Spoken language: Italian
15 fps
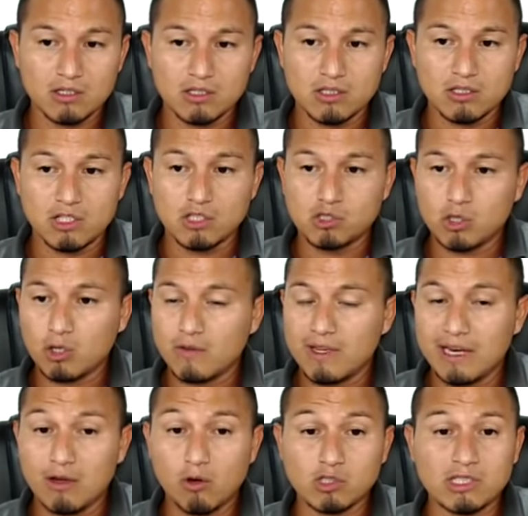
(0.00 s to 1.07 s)
Ci sono
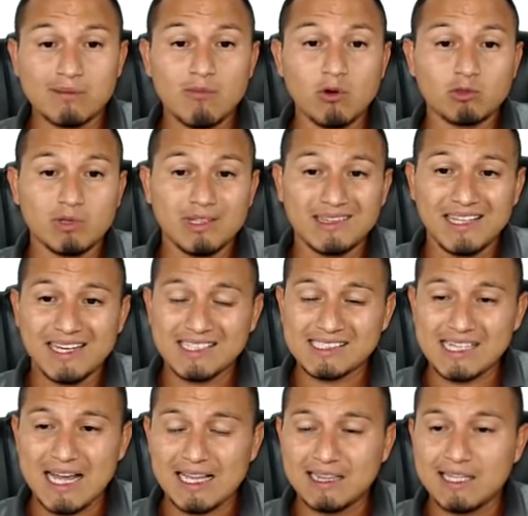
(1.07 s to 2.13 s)
delle cose molto
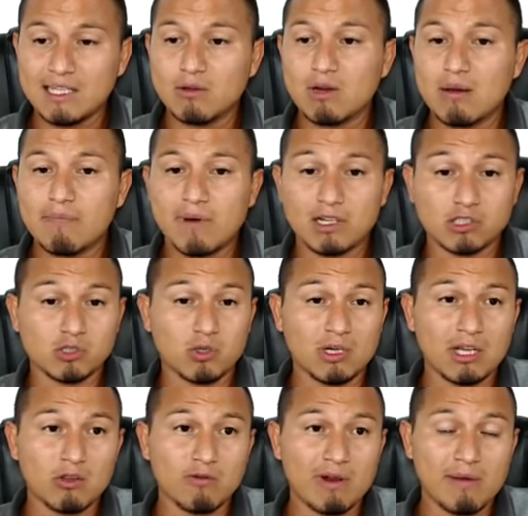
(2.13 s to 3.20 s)
interessanti che una persona
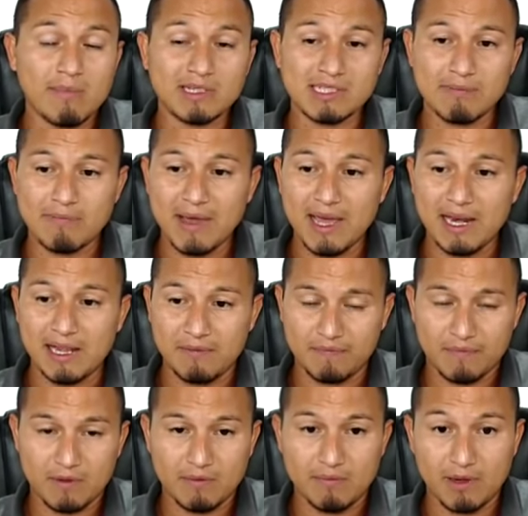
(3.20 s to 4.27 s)
dovrebbe
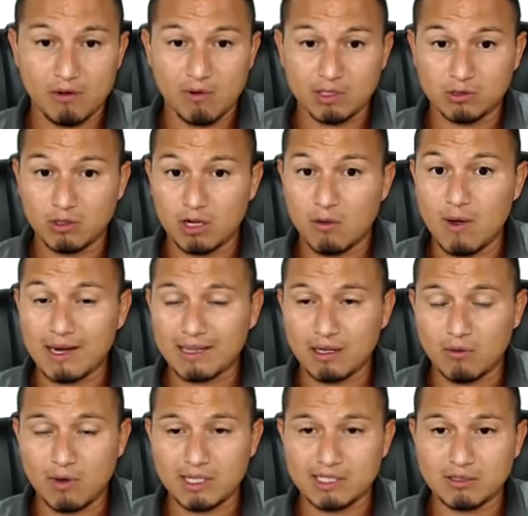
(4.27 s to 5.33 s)
sapere per quanto riguarda
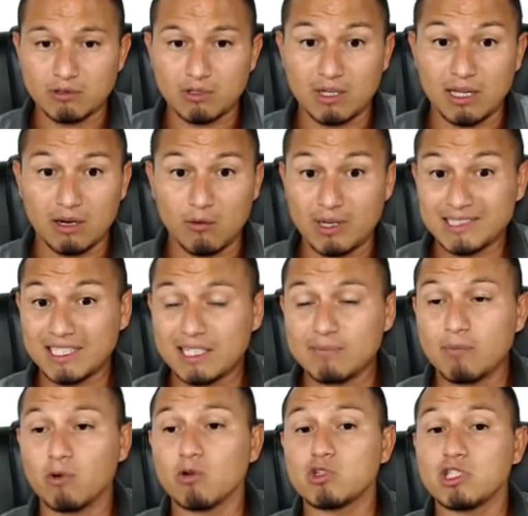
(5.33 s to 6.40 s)
quest, questa
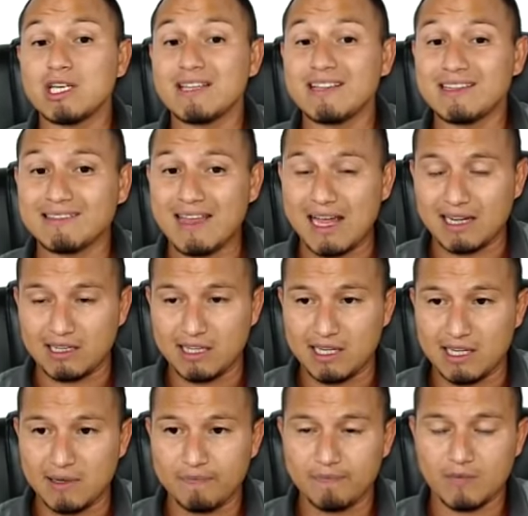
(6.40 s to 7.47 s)
tipologia di
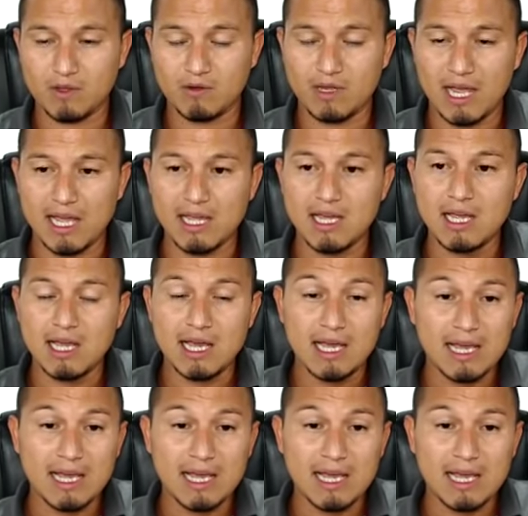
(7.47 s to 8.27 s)
tecniche, ok?